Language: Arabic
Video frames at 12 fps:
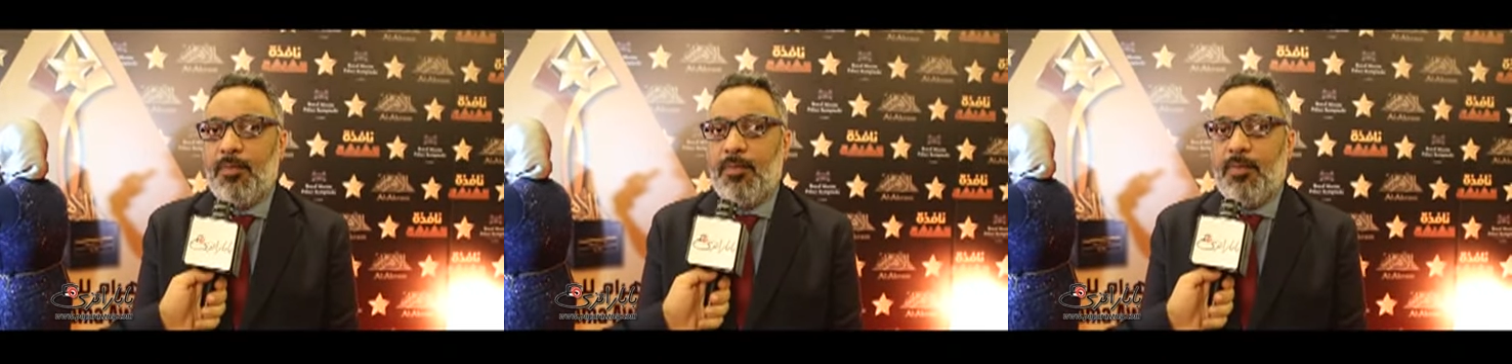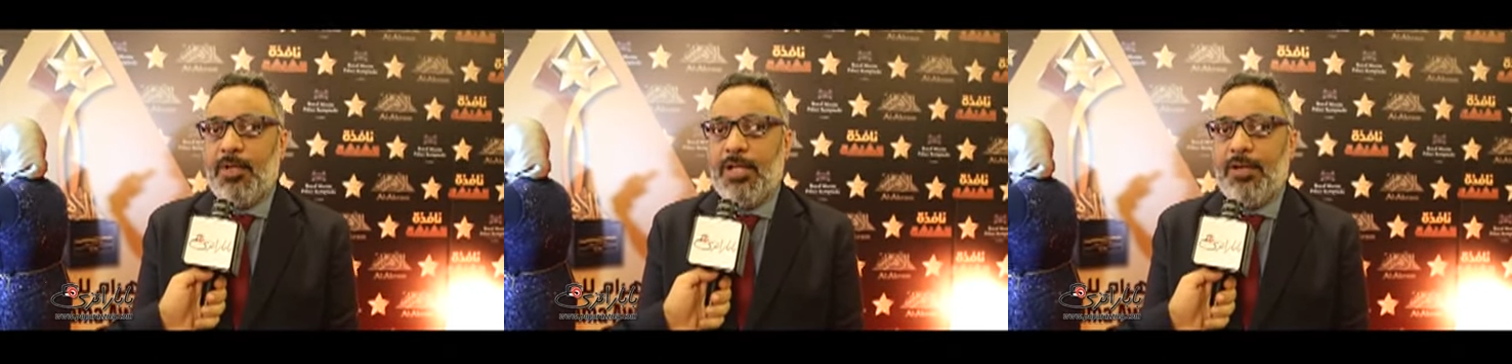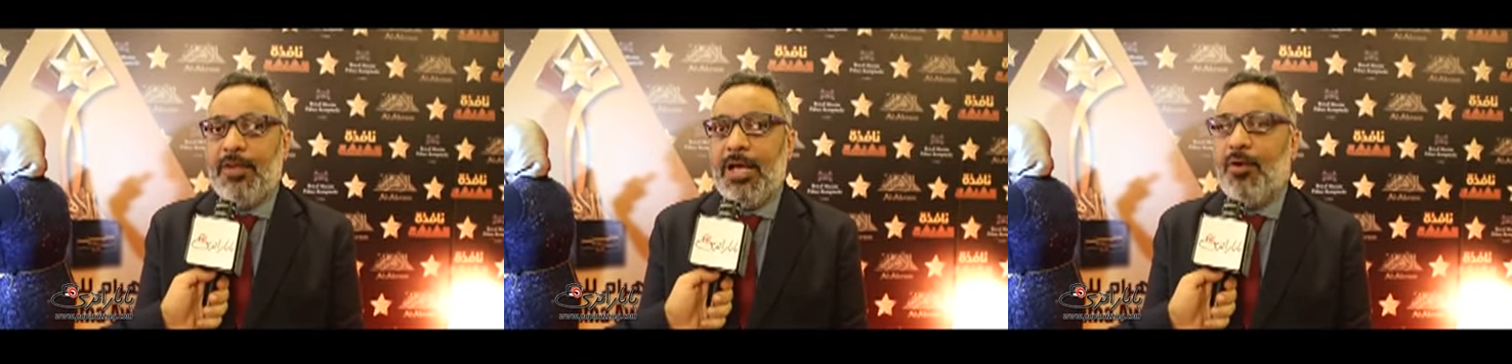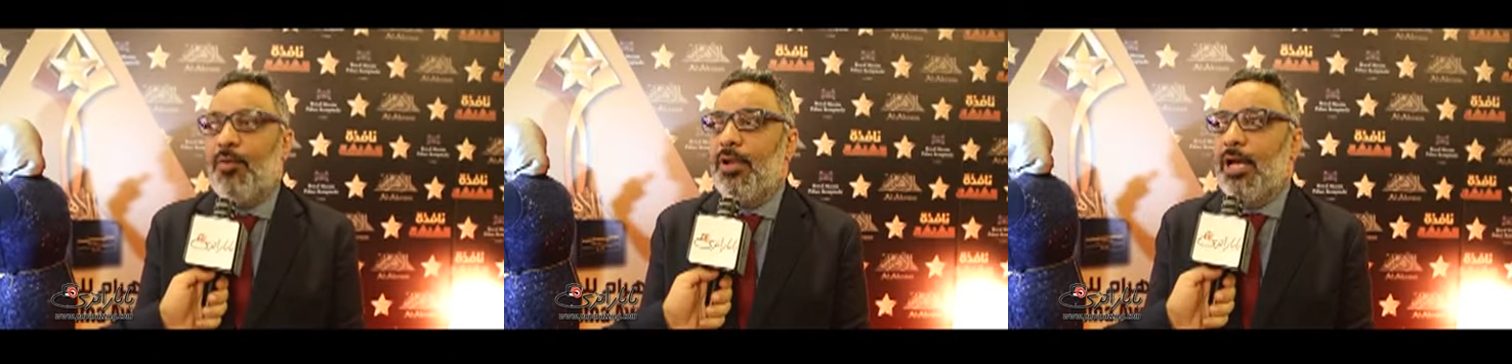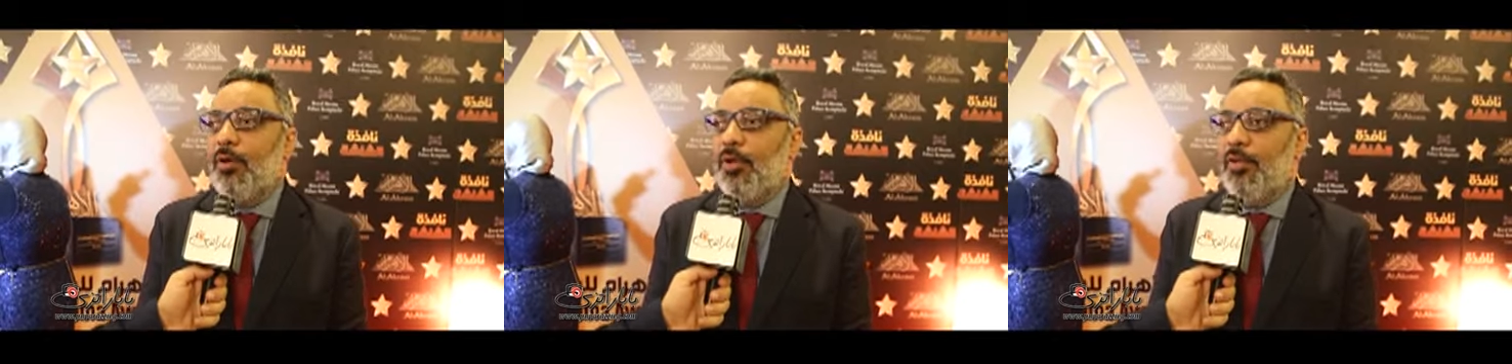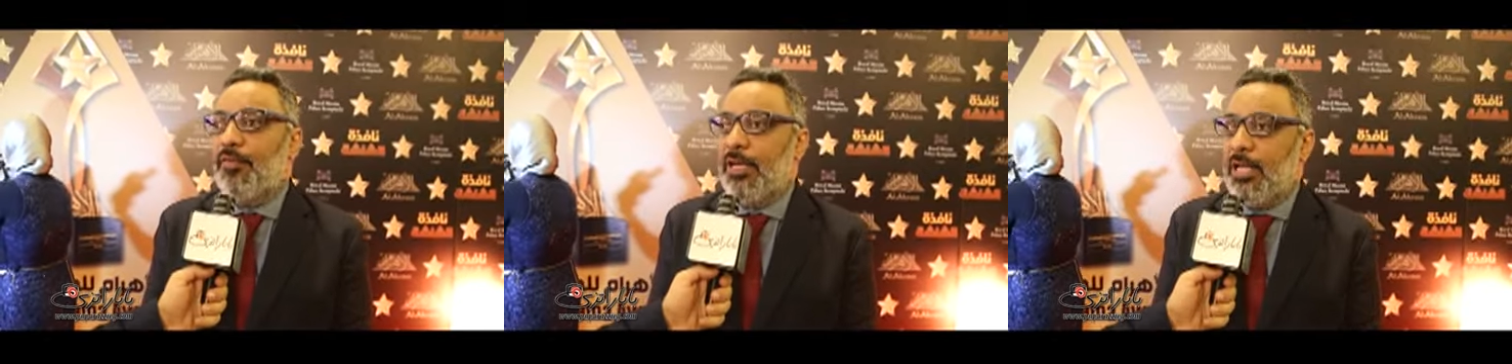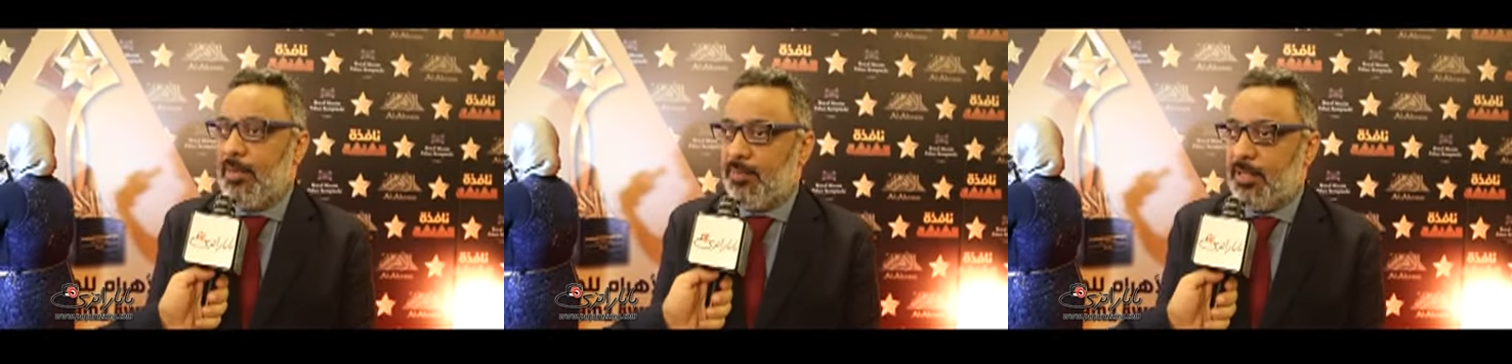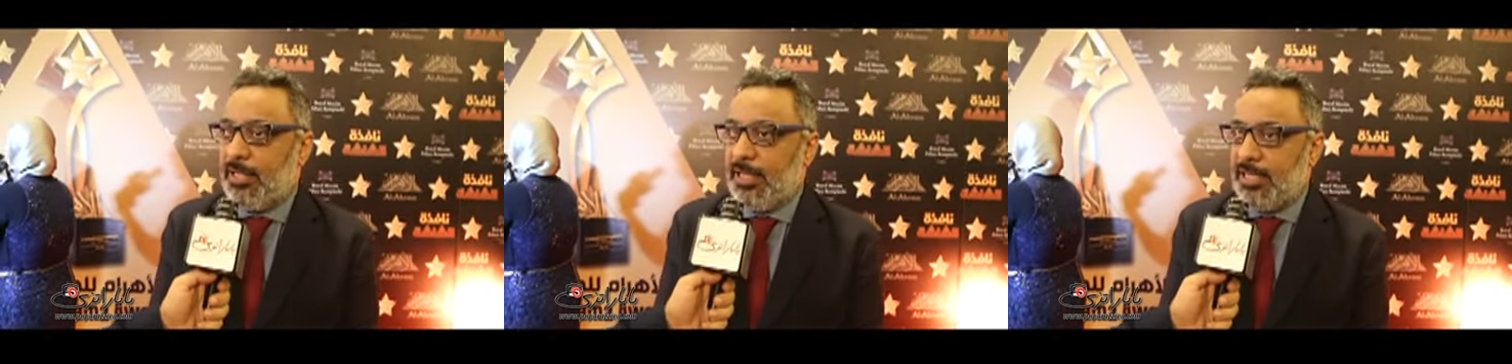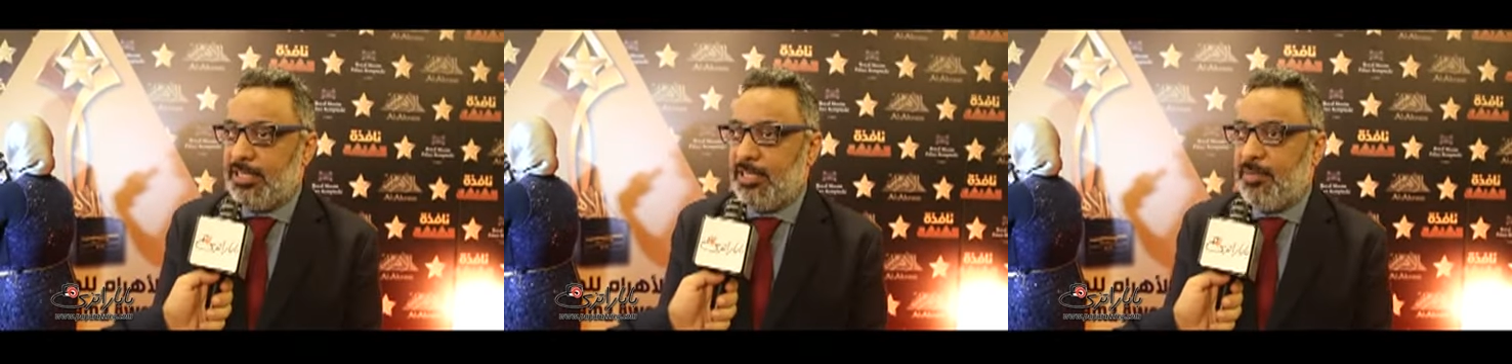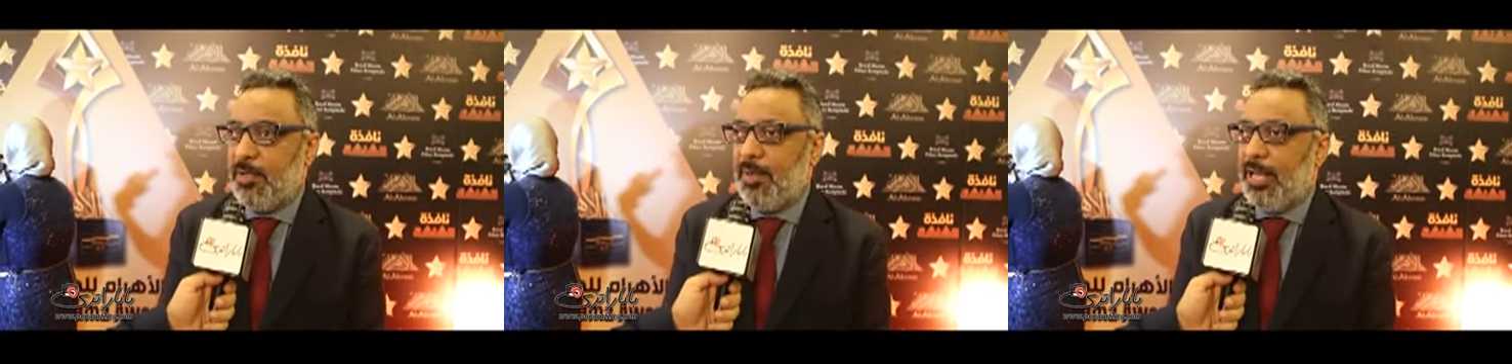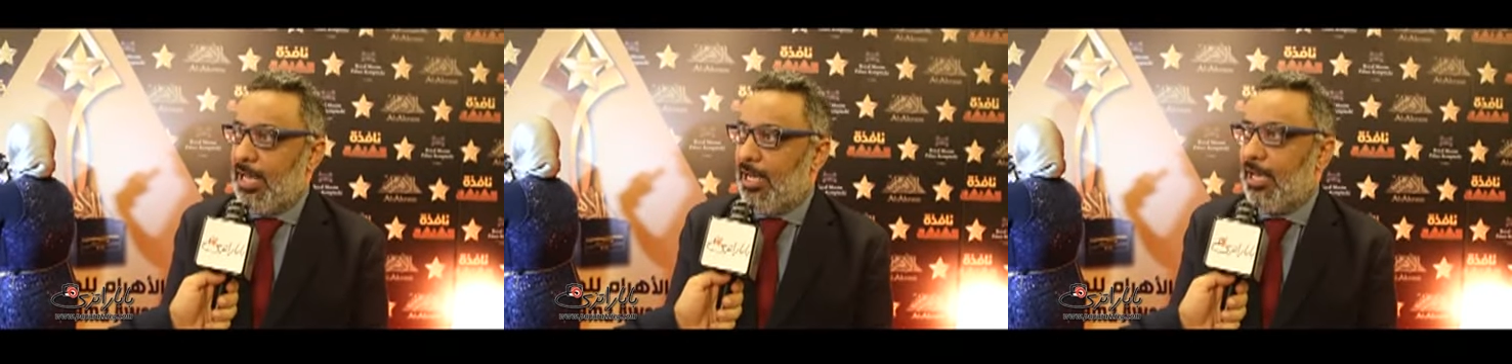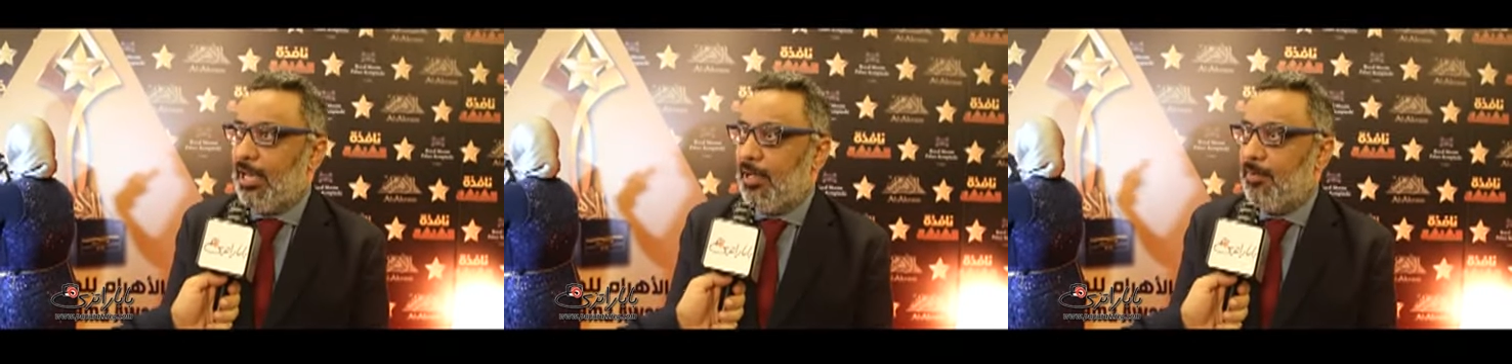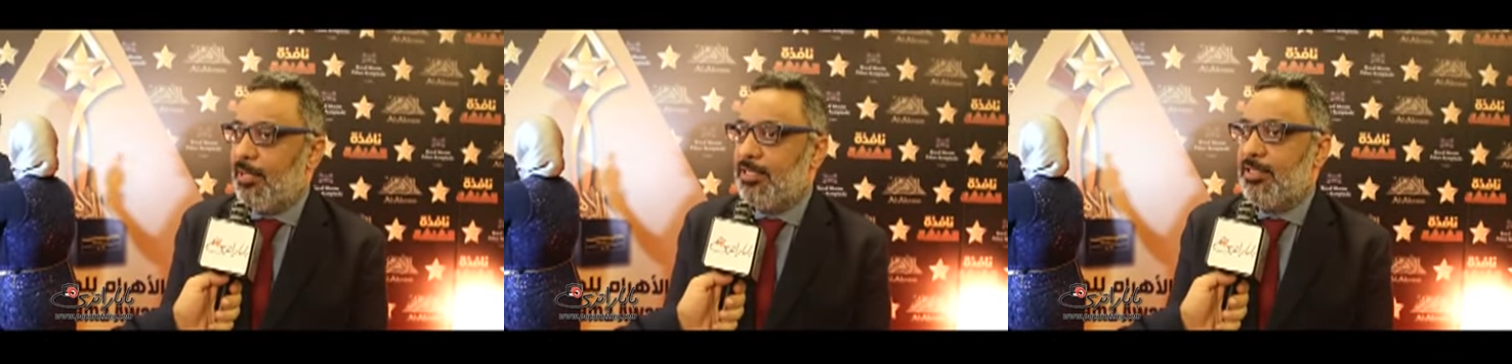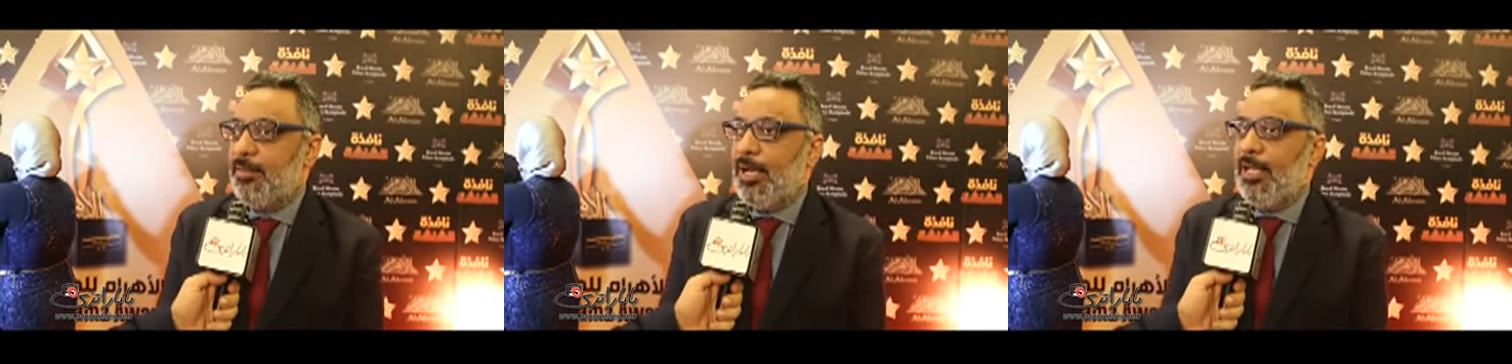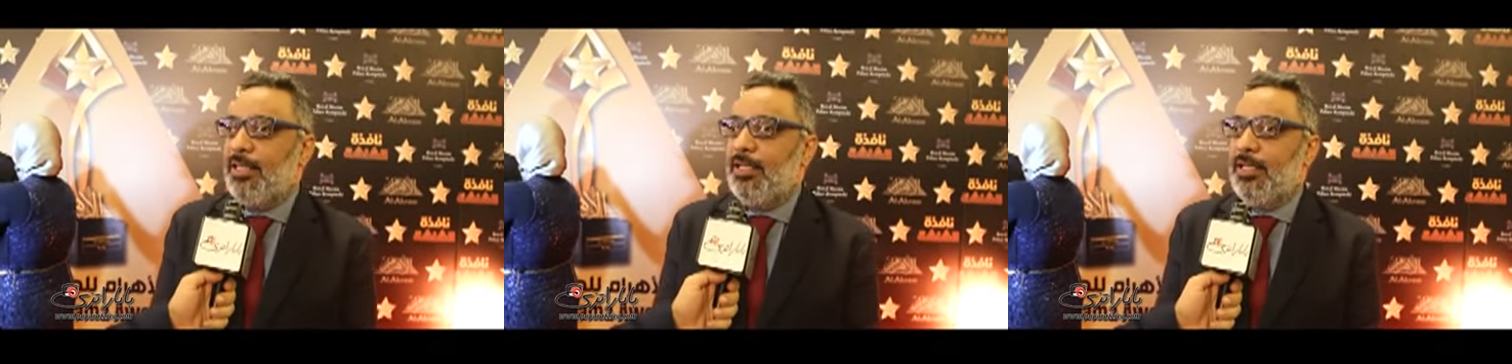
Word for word: والله في الاول اول الفكره ما بتتجسد بيبقى لا بس بعد